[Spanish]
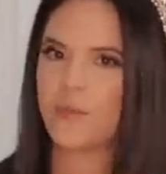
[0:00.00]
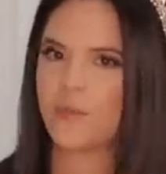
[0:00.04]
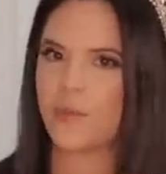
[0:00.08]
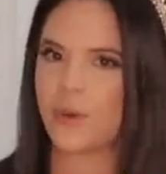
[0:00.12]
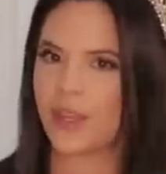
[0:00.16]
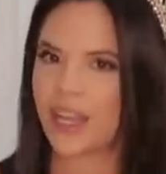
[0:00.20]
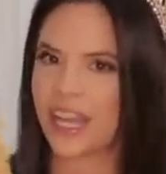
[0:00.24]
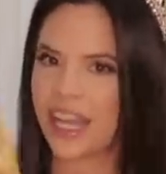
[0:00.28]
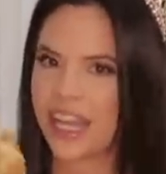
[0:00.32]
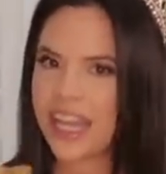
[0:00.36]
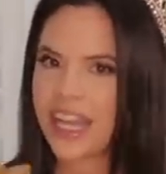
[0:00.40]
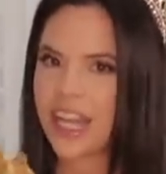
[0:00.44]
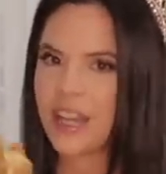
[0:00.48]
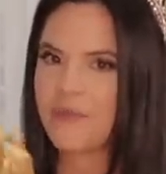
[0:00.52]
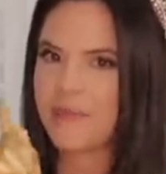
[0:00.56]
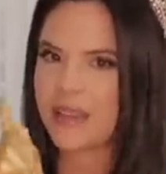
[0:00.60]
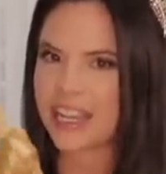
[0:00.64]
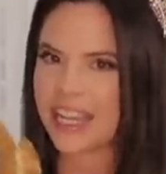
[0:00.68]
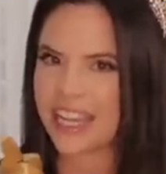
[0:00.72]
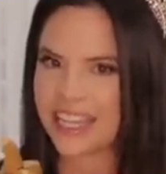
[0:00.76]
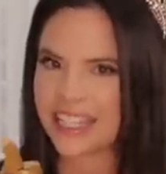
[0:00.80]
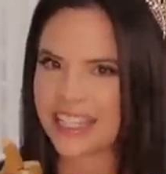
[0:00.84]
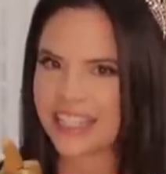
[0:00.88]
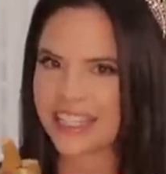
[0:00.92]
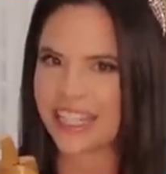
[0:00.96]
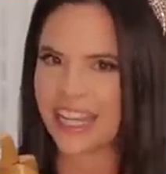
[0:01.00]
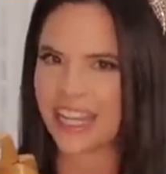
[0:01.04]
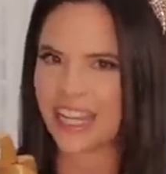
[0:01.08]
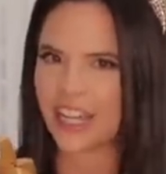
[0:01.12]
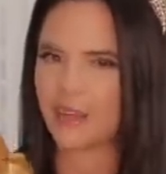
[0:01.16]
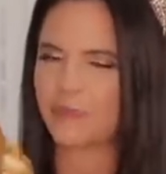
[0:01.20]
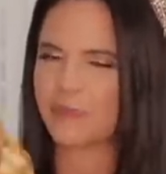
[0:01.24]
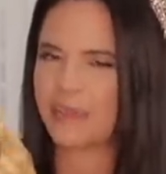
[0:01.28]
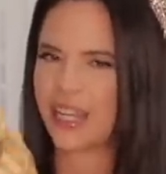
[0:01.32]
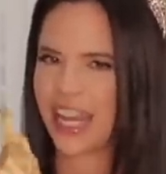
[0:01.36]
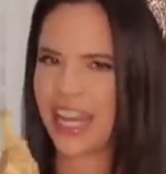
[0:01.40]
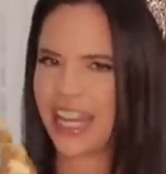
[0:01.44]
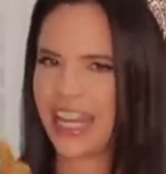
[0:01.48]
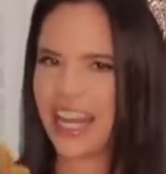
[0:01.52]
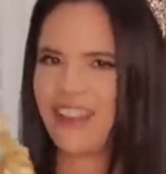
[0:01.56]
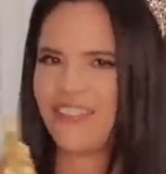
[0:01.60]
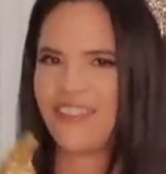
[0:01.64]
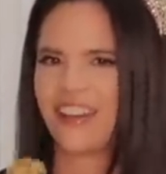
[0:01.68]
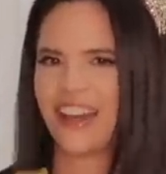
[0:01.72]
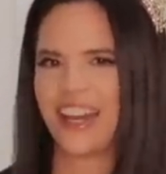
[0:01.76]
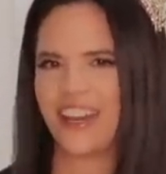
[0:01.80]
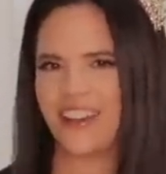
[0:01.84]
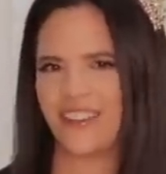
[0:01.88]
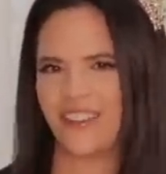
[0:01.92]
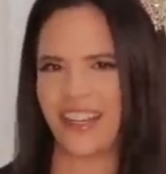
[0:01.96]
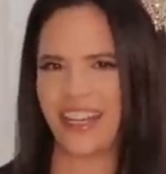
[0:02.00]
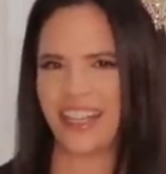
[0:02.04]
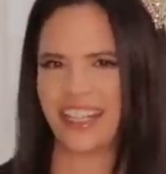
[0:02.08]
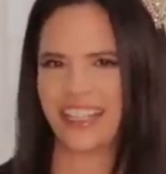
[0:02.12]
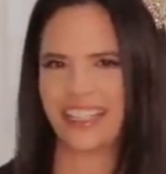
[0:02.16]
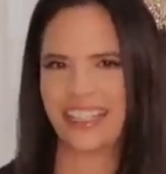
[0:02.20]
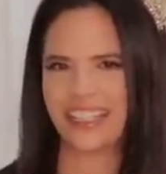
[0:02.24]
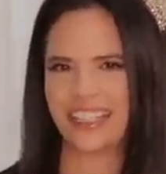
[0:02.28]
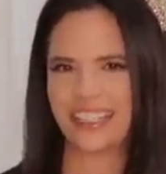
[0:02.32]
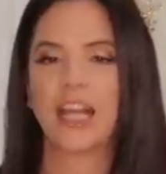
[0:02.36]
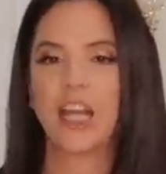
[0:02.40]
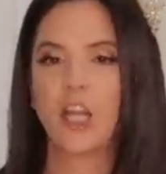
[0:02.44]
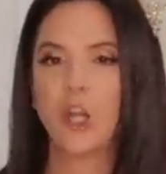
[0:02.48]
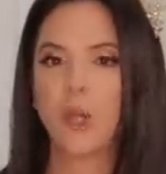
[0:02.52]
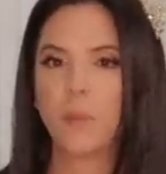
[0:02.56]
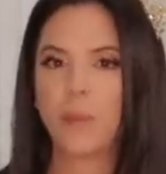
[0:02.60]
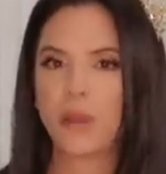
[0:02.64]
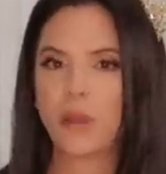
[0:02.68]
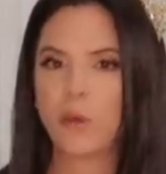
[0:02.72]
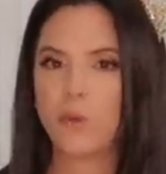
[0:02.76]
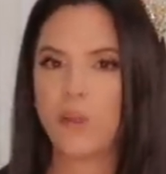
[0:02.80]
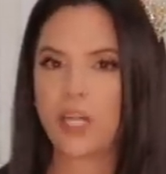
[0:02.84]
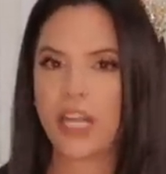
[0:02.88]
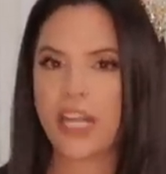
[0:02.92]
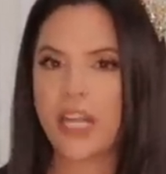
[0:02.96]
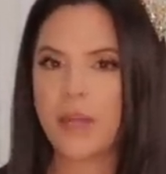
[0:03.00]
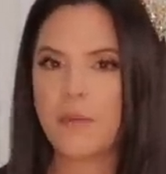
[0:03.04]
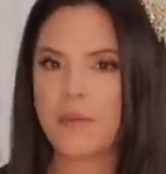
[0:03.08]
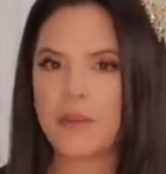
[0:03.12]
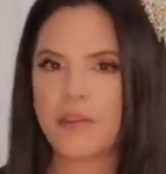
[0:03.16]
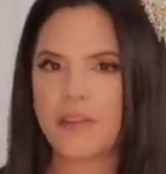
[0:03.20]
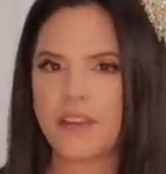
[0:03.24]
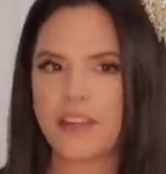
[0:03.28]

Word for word: puedes ir a mi Instagram y ahí las vas a ver. Lo peculiar de mis